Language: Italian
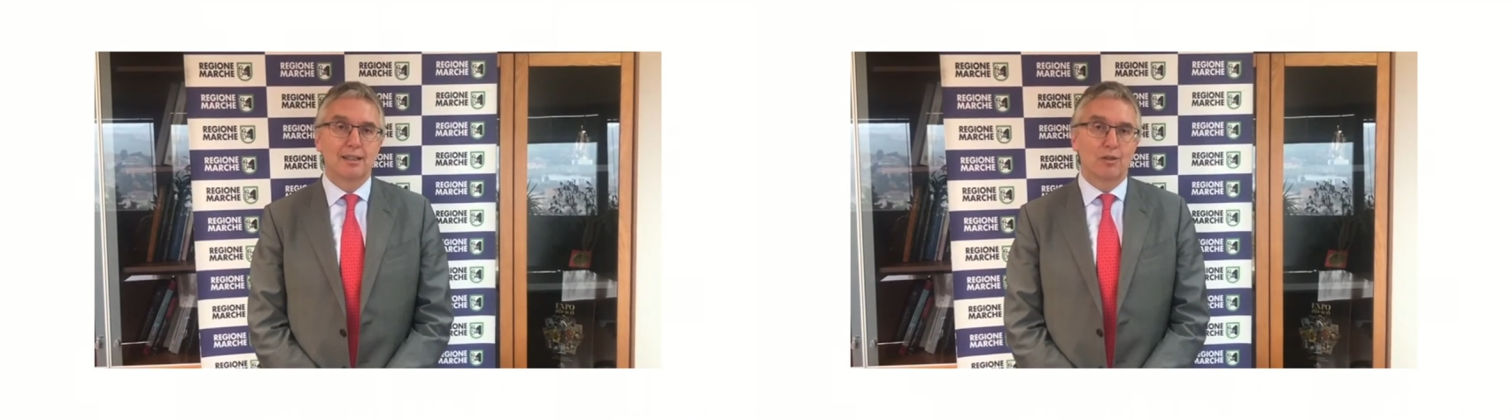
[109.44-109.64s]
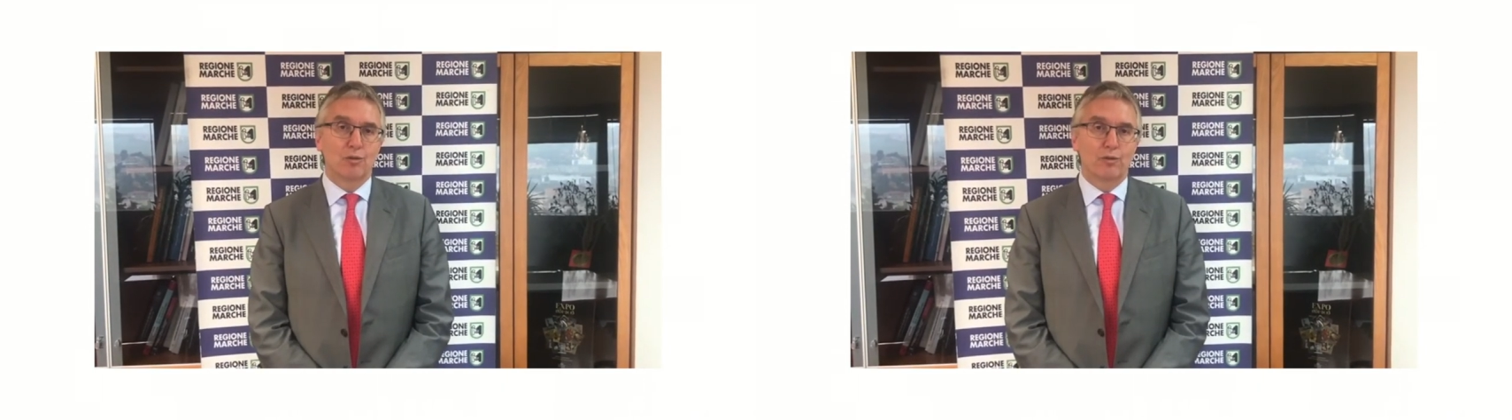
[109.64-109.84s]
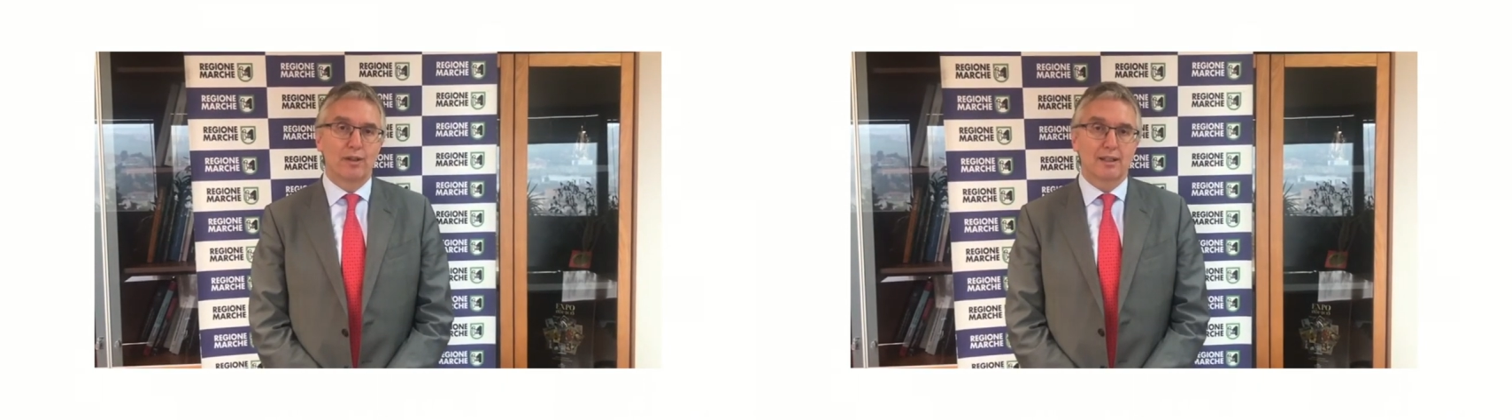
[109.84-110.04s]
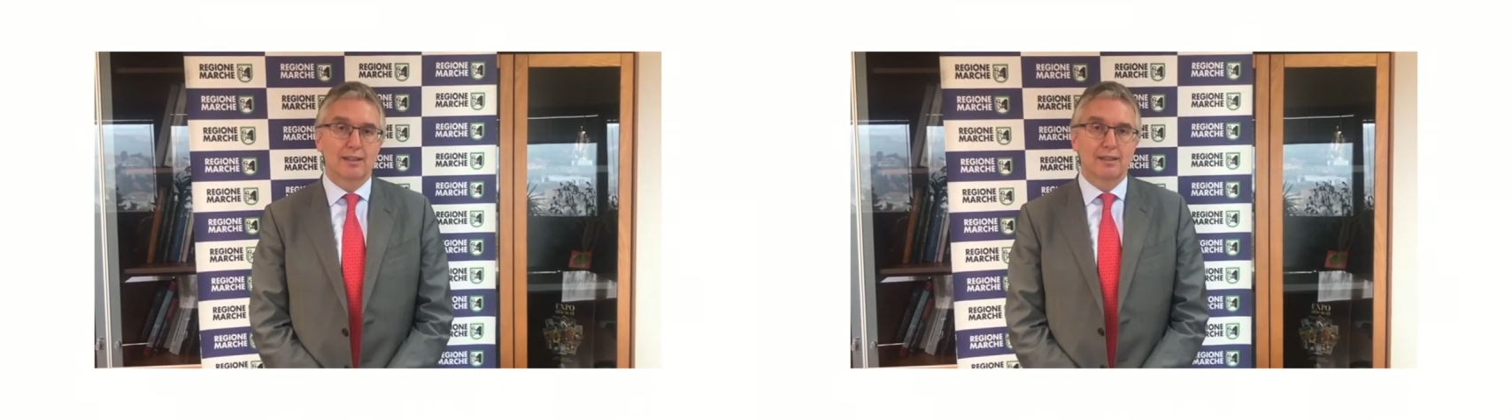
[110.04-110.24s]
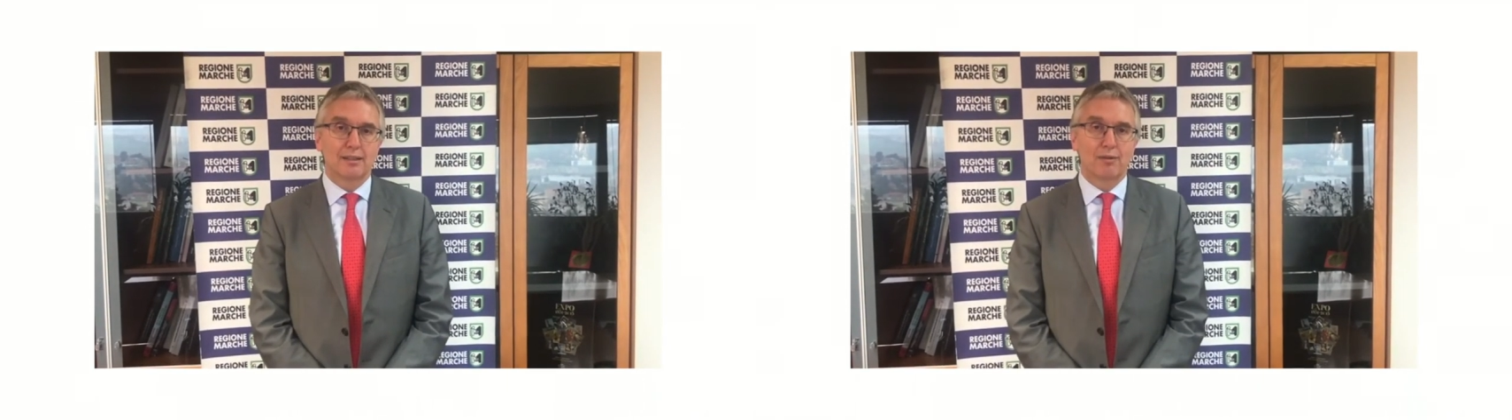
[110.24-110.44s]

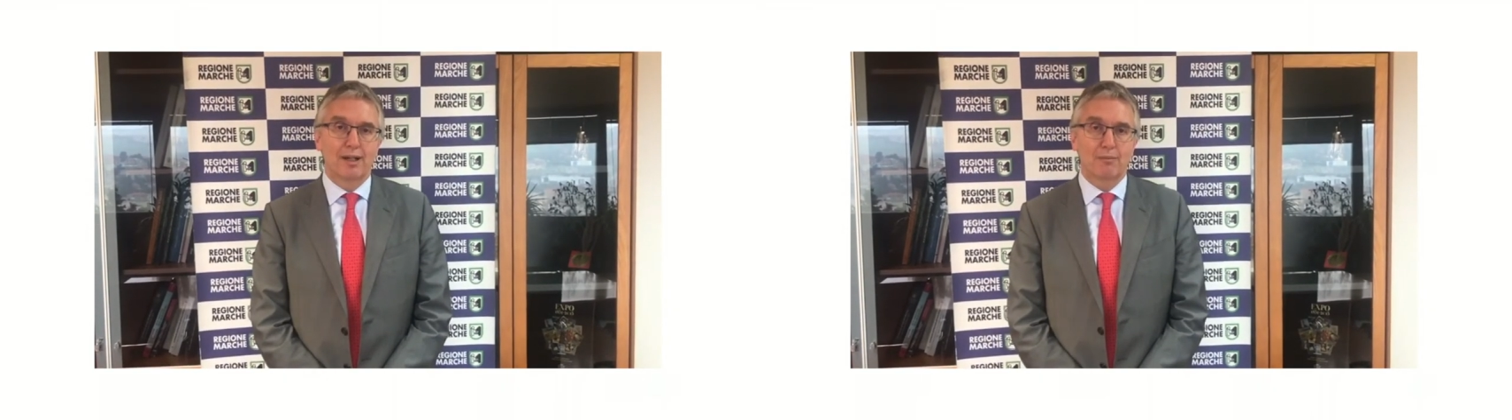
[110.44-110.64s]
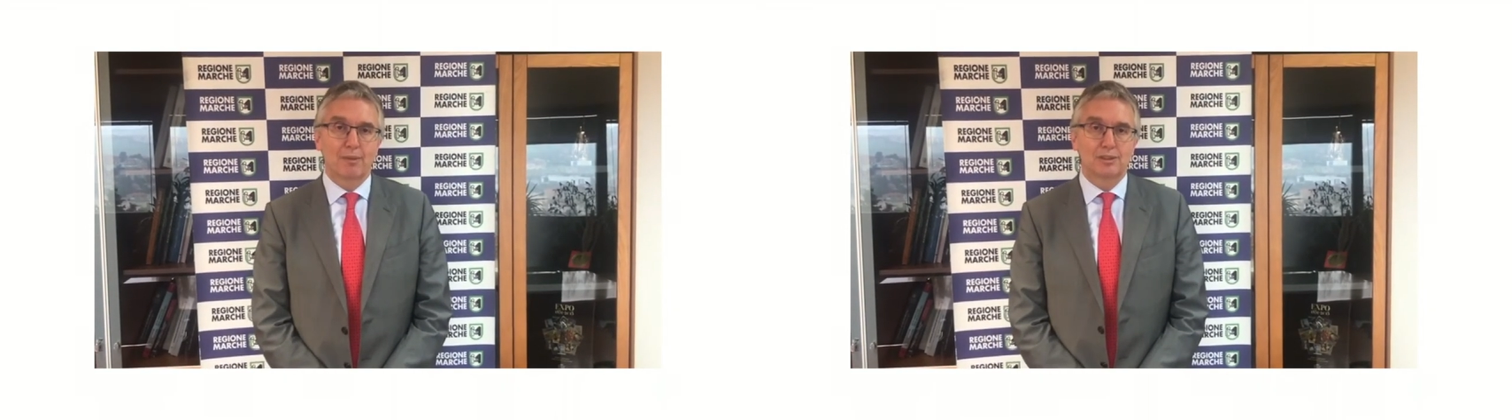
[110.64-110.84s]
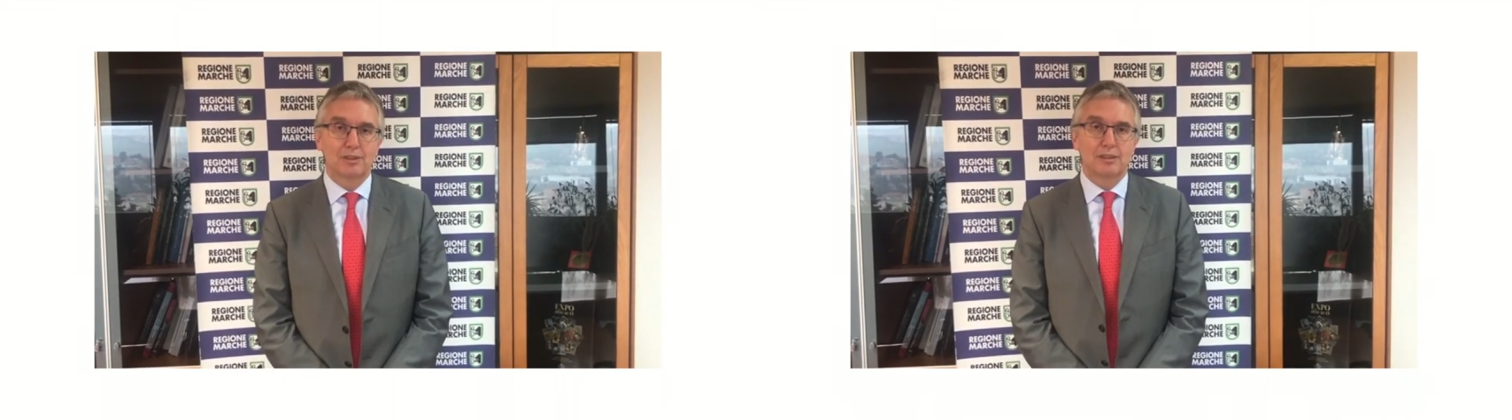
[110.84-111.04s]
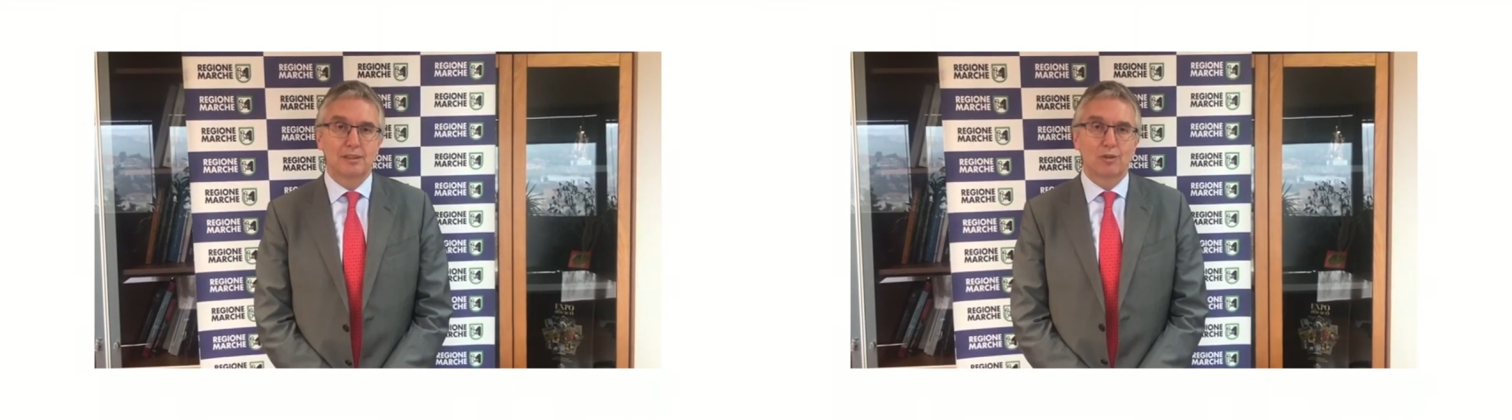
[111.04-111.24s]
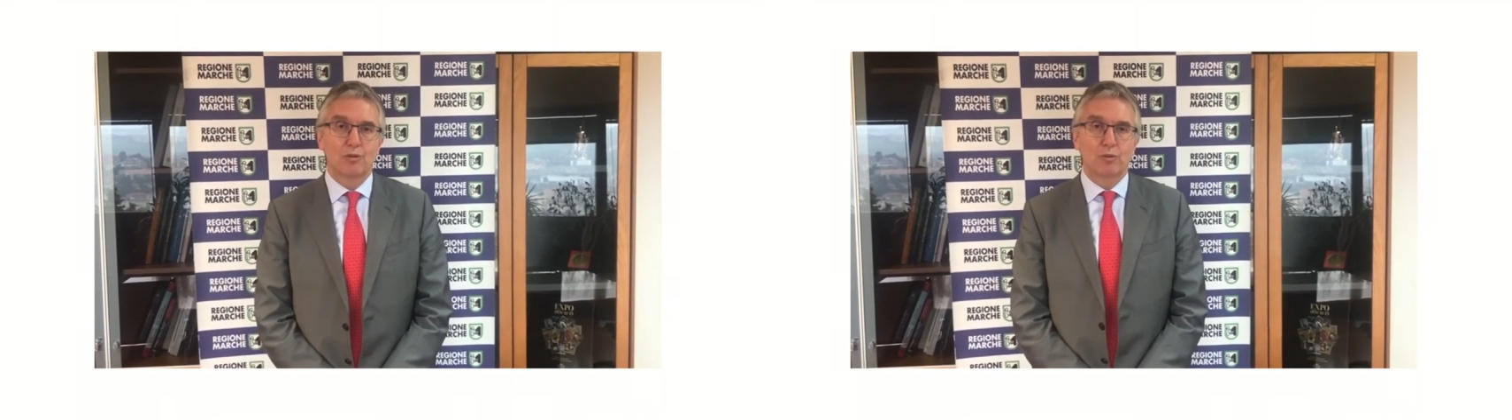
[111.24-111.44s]
l'offerta di farmaci
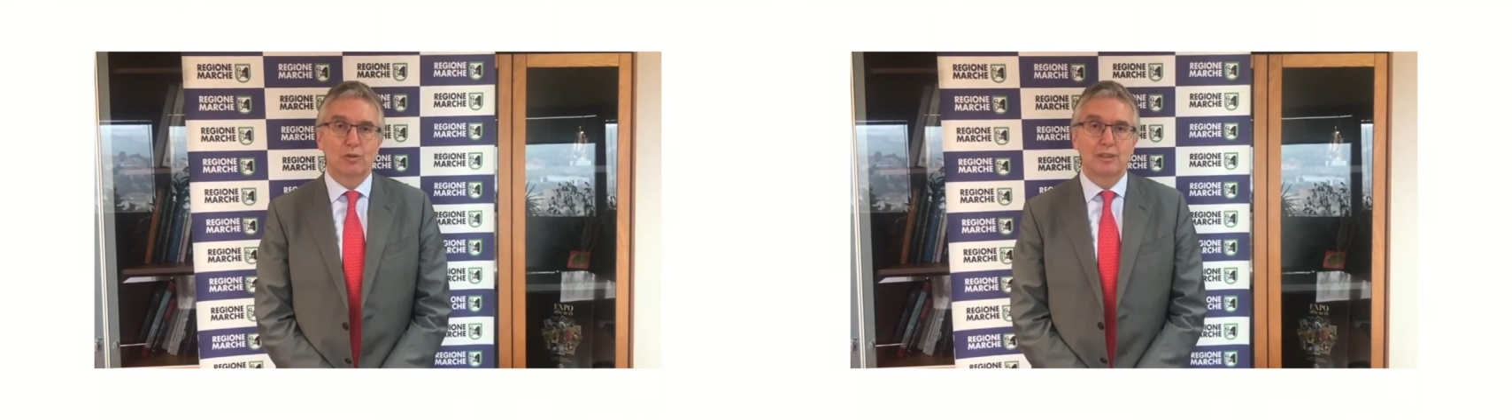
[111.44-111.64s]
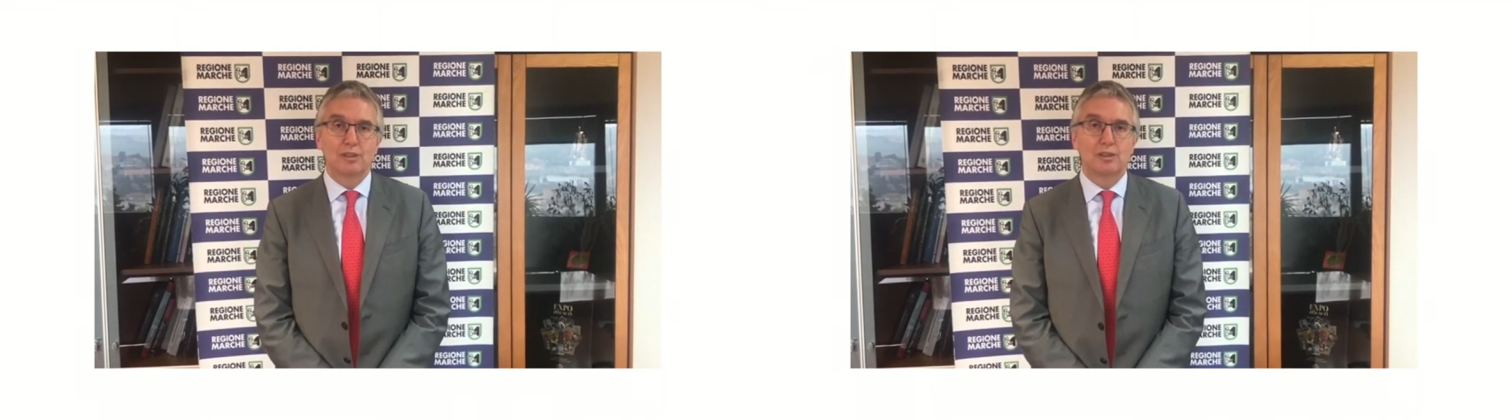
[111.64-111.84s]
nei confronti dei